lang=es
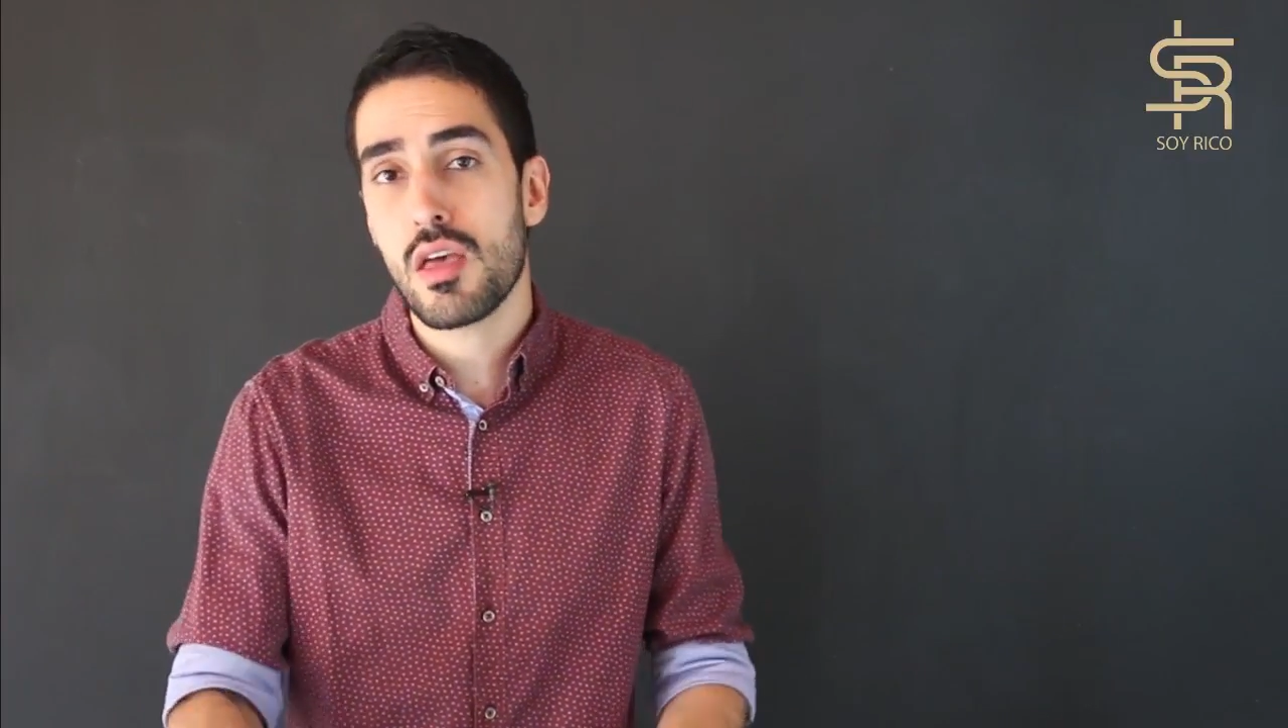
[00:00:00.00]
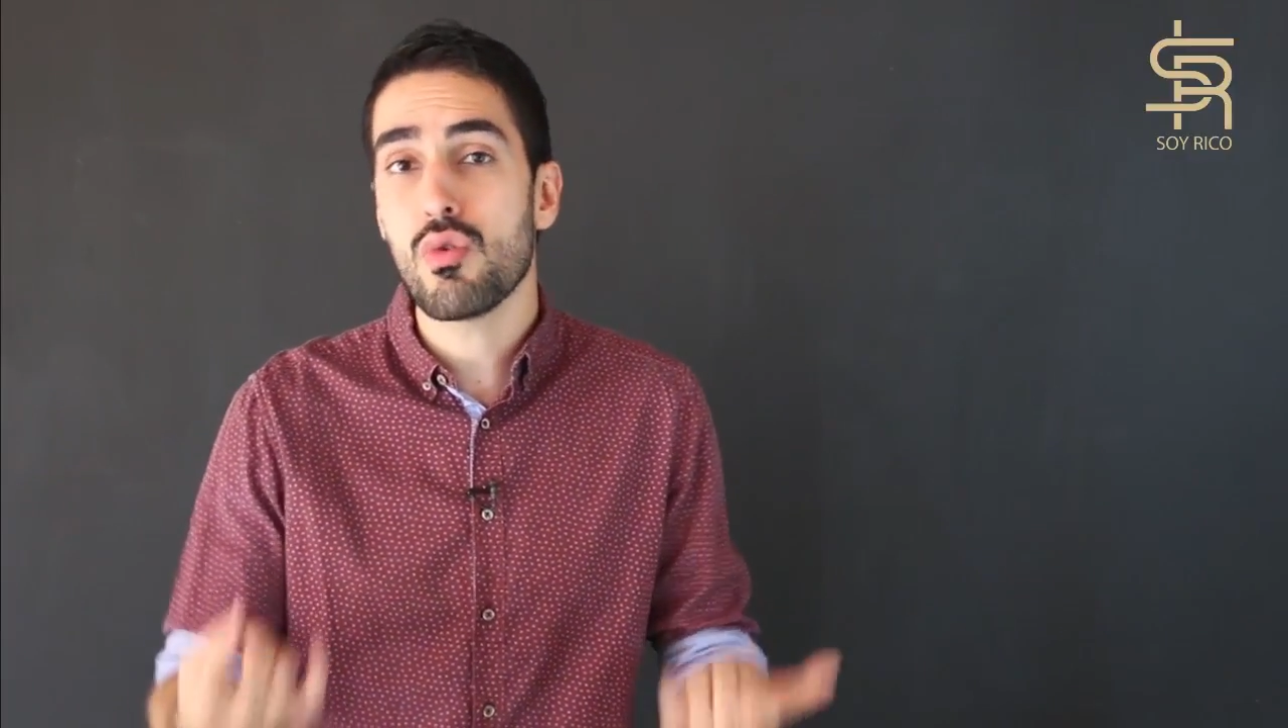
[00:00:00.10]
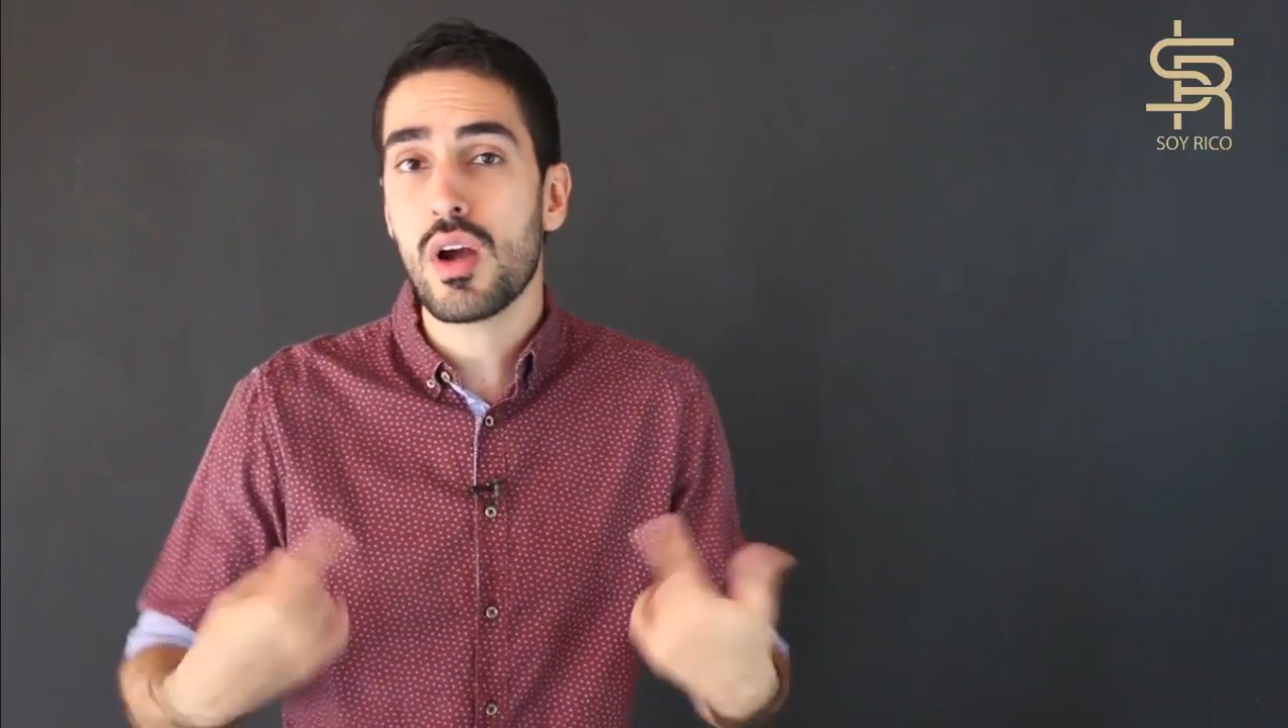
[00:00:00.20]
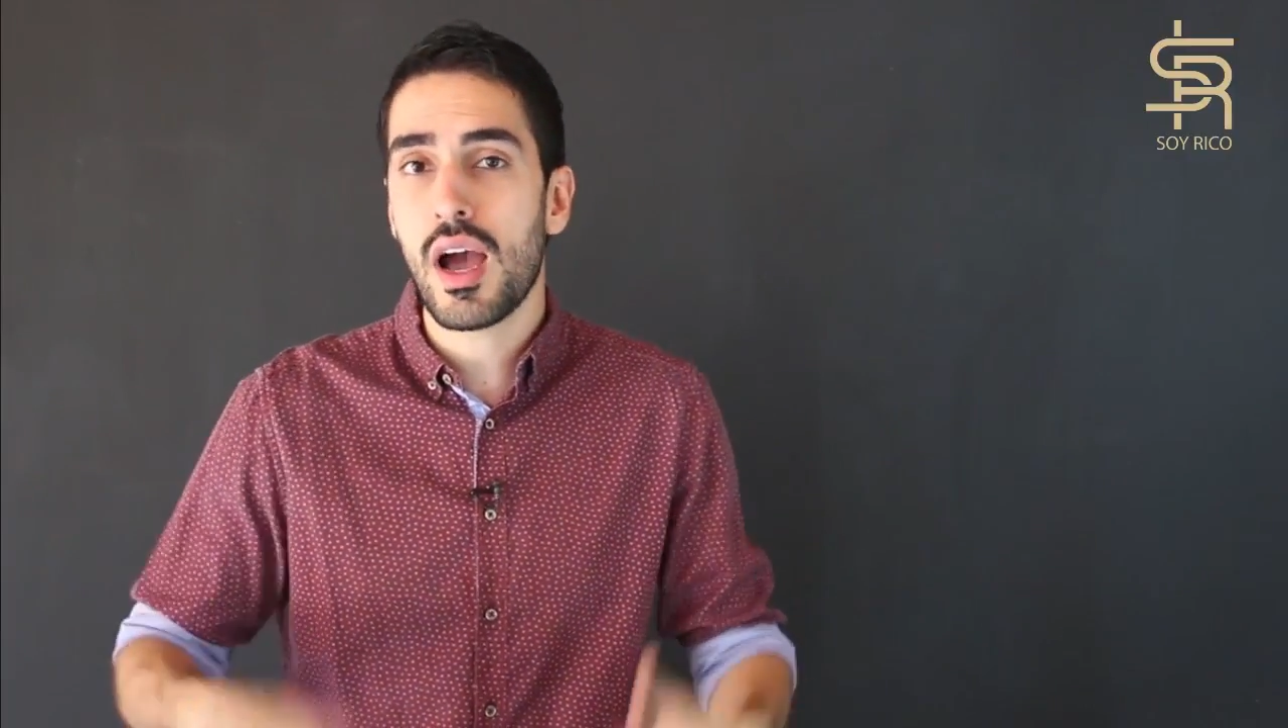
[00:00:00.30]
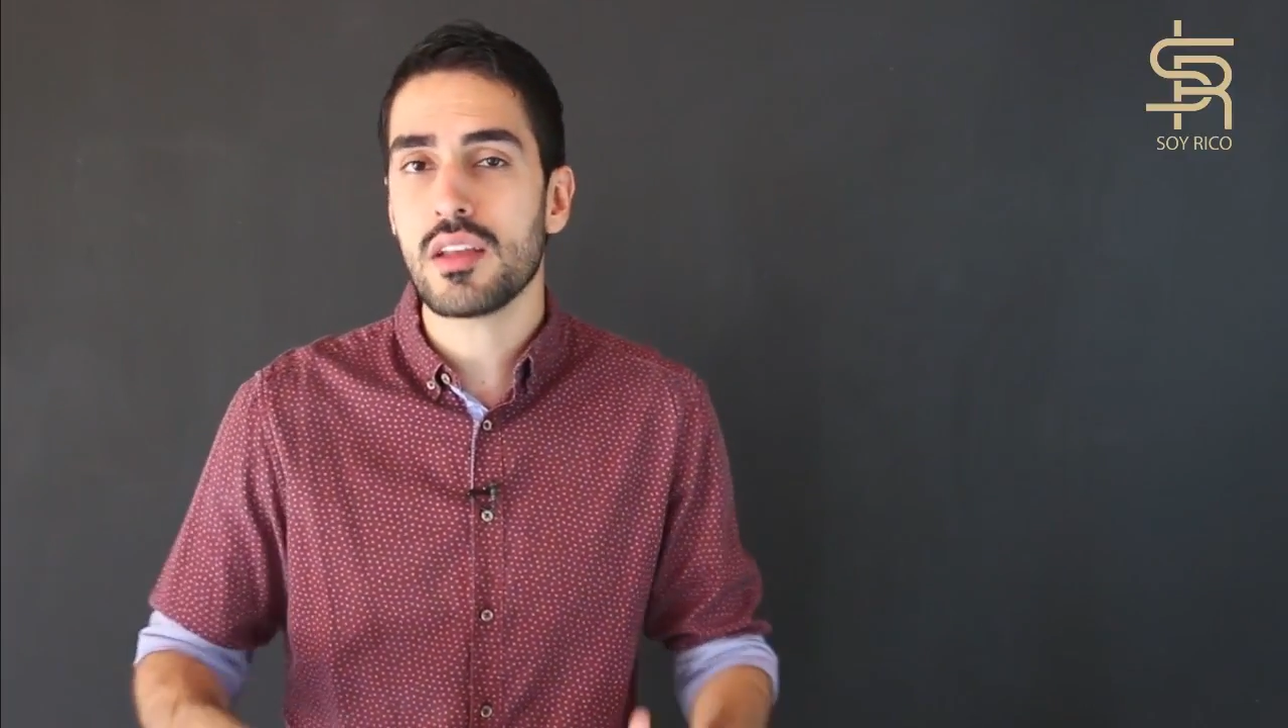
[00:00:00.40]

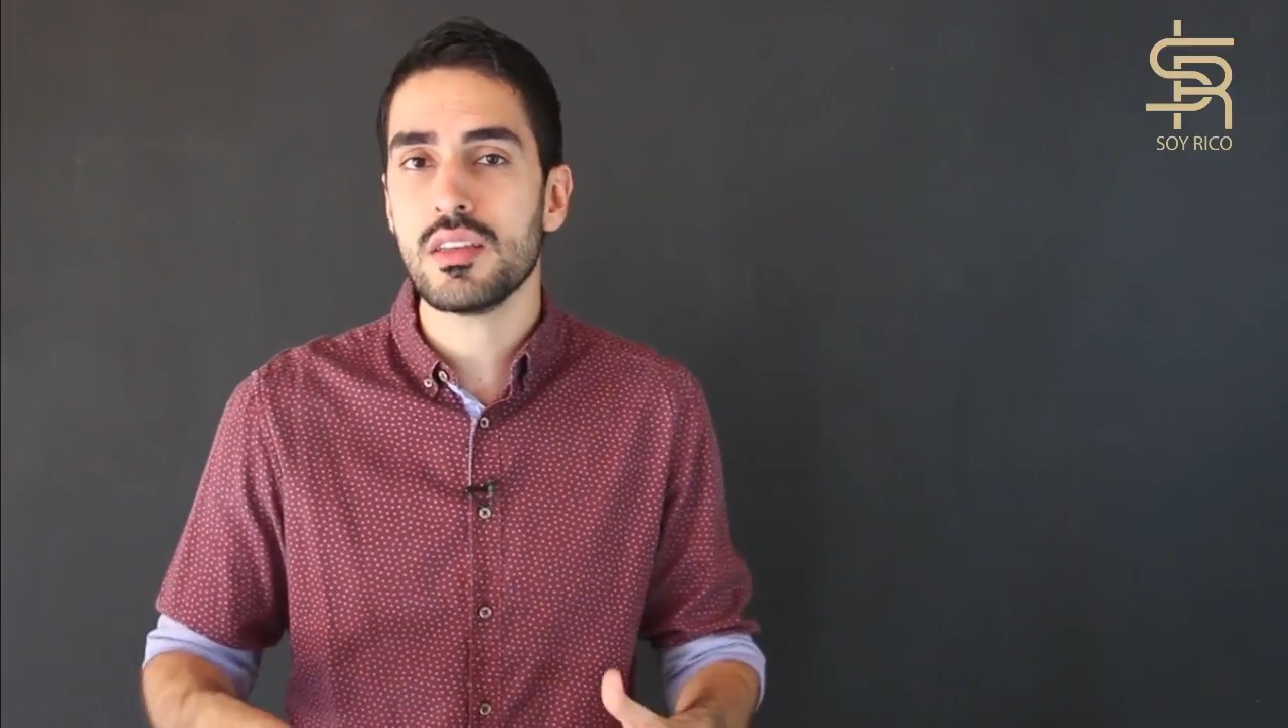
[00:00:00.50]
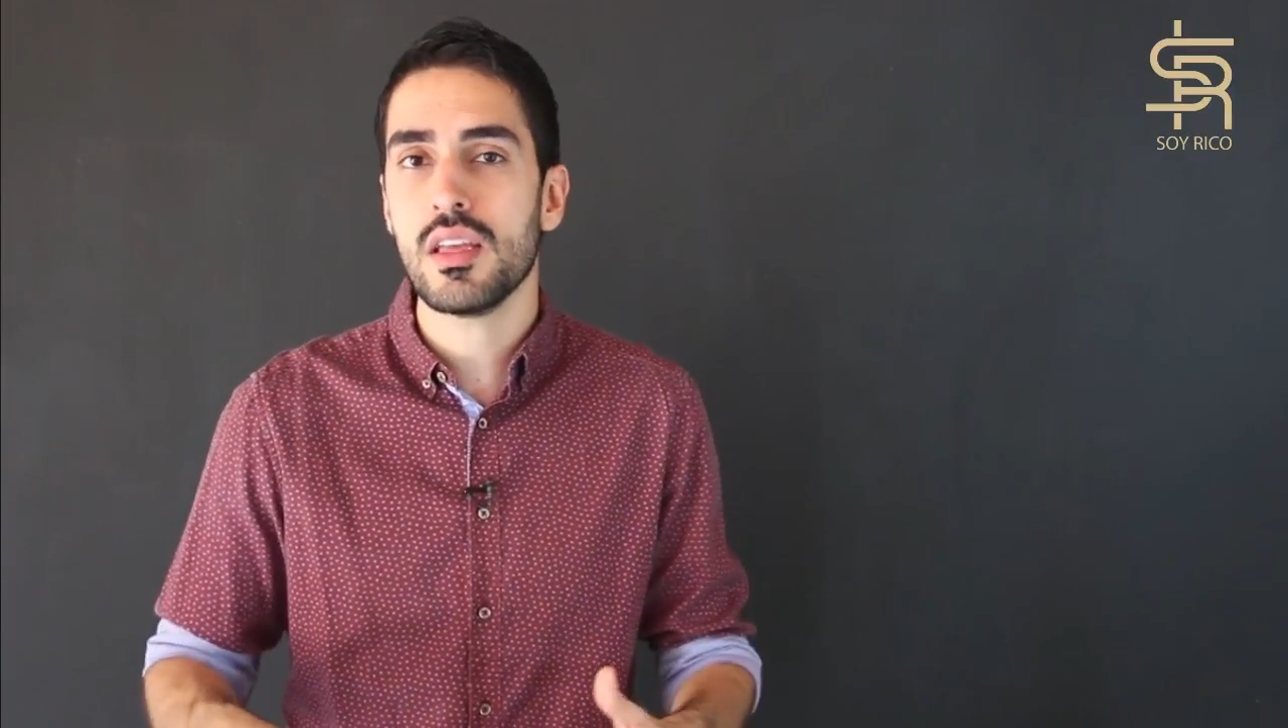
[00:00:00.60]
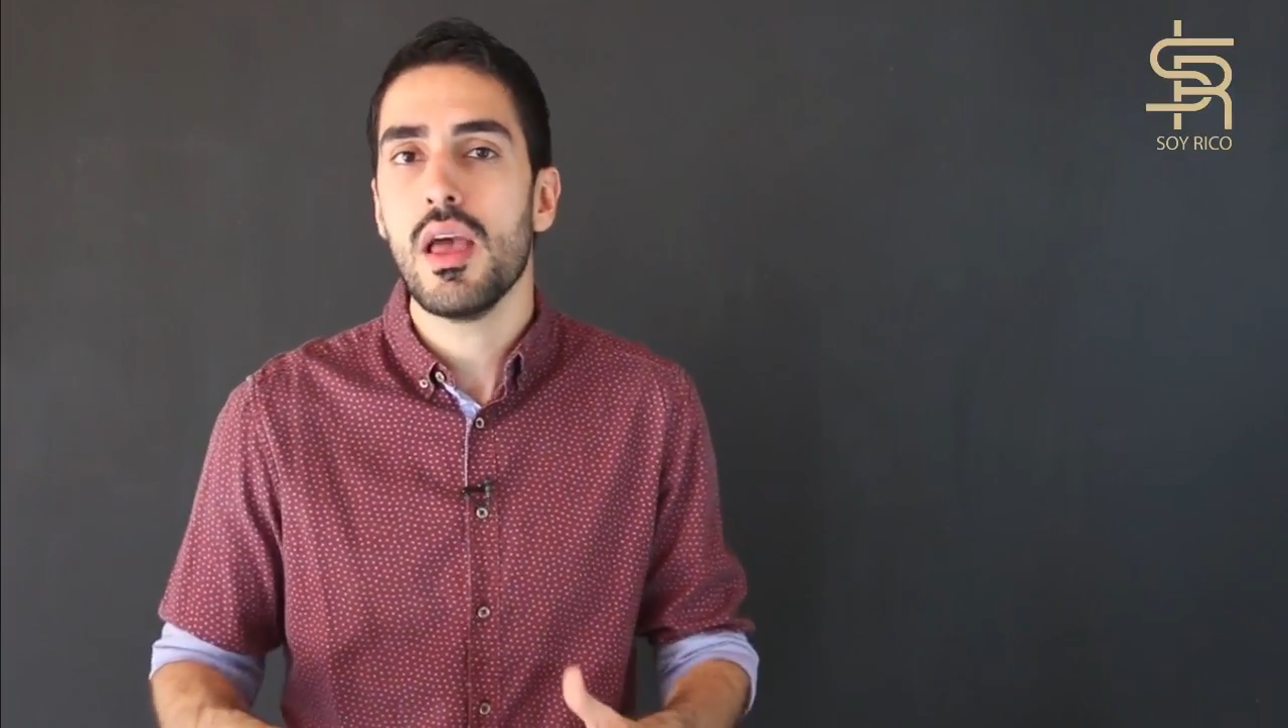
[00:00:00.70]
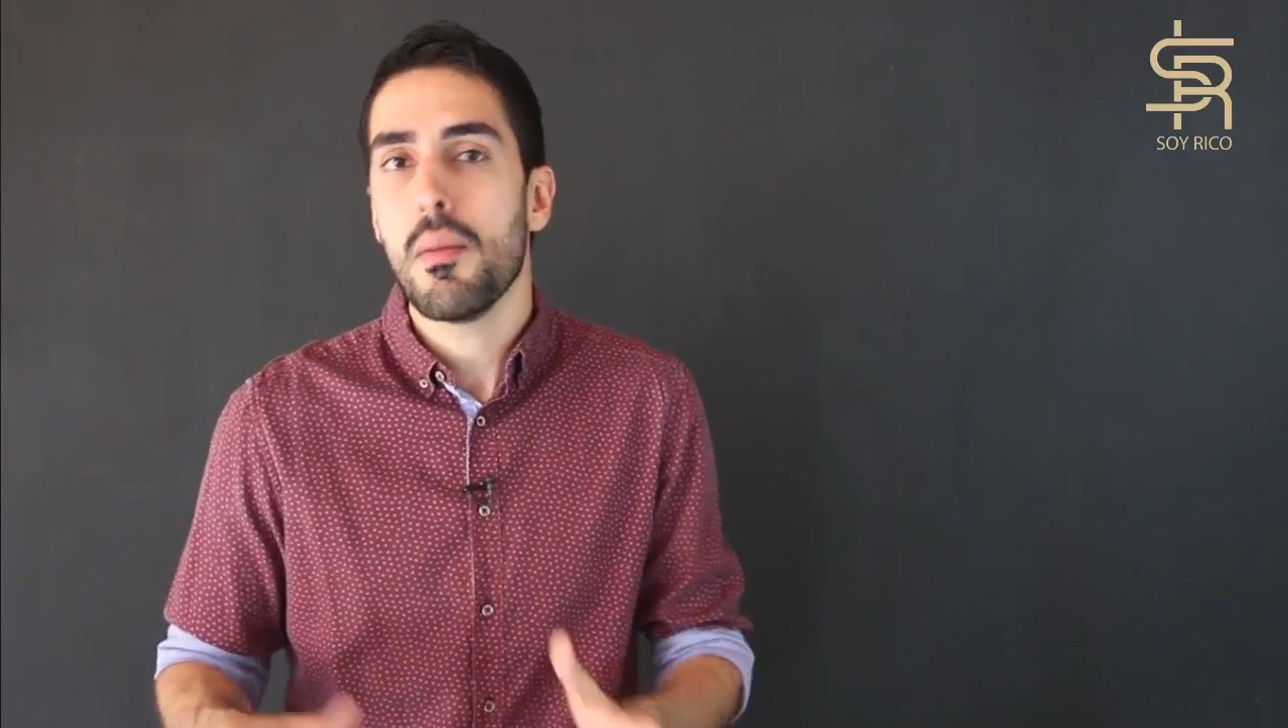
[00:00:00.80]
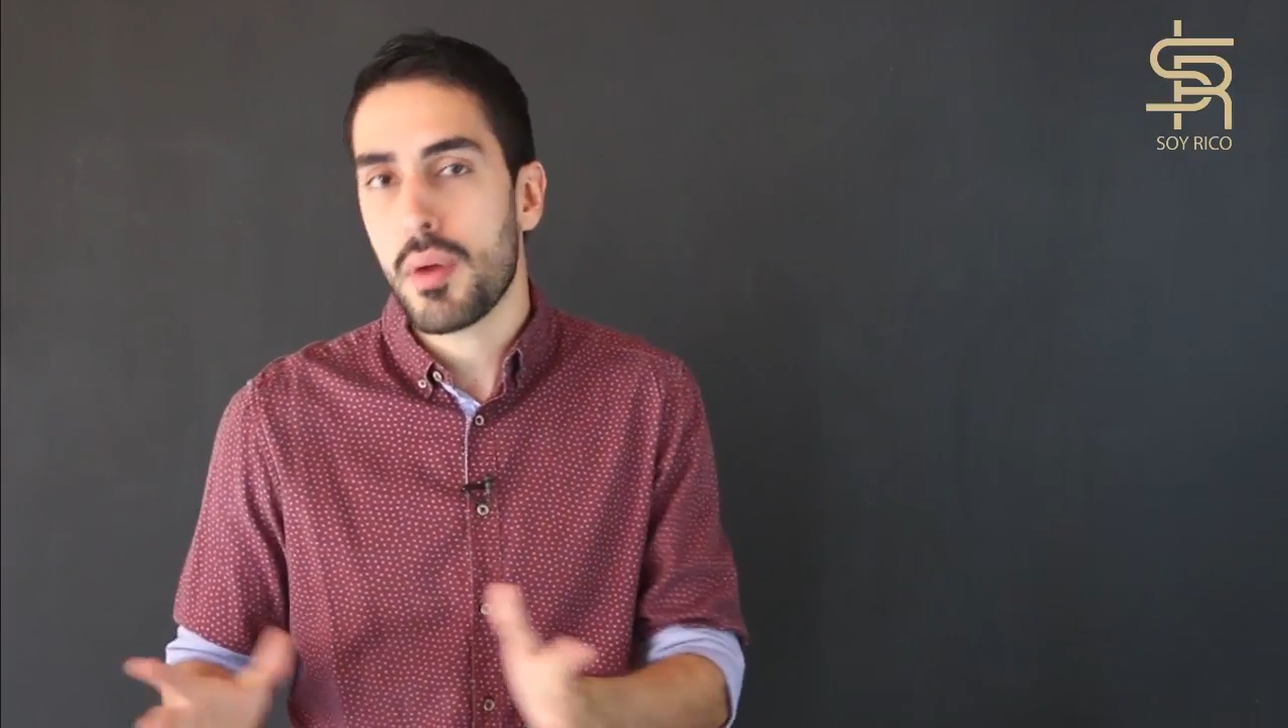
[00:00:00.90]
educarse